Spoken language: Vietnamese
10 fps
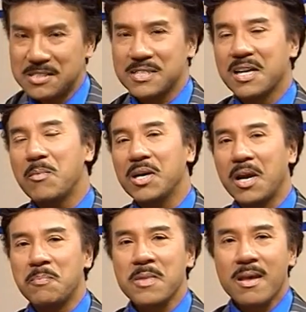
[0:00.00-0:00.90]
xin cảm ơn
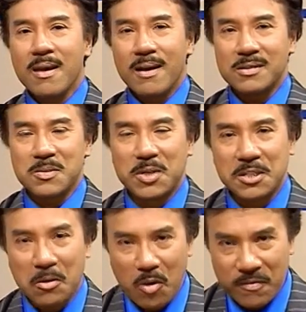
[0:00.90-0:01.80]
em. Xin mời
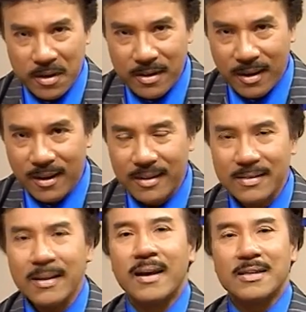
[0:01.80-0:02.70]
tất cả quý vị hãy
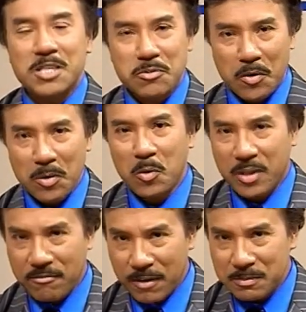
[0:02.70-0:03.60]
theo dõi một
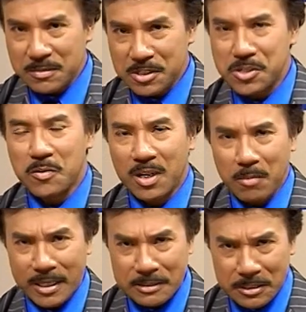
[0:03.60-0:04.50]
nhạc phẩm Chiều lên
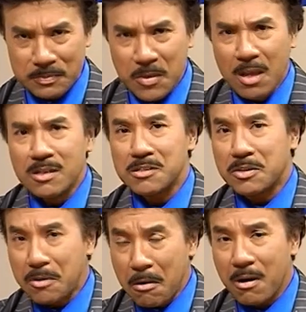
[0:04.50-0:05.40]
bản thượng sẽ
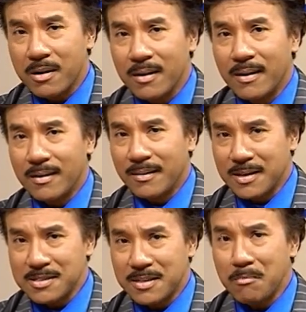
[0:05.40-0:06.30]
do nữ
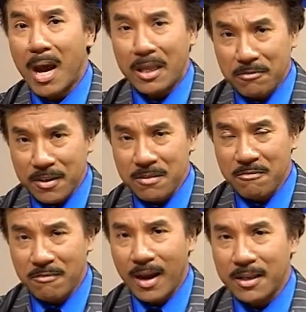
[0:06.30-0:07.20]
ca sĩ Mai Yên Vi
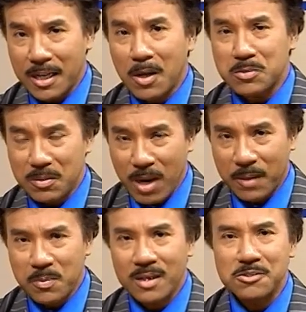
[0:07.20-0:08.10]
và Giáng Ngọc trình bày.
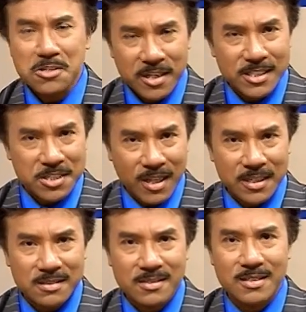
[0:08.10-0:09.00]
Trước khi chia
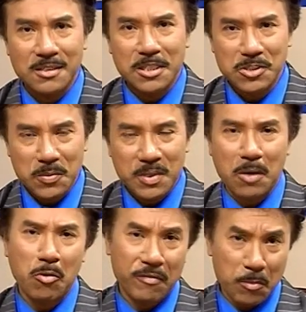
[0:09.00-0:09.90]
tay, xin kính chúc tất
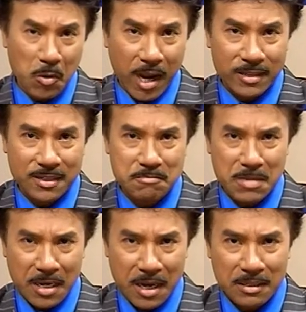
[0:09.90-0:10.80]
cả quý vị một ngày thật
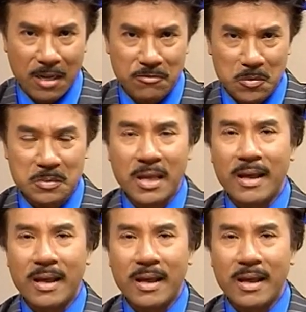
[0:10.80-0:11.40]
bình an, hạnh phúc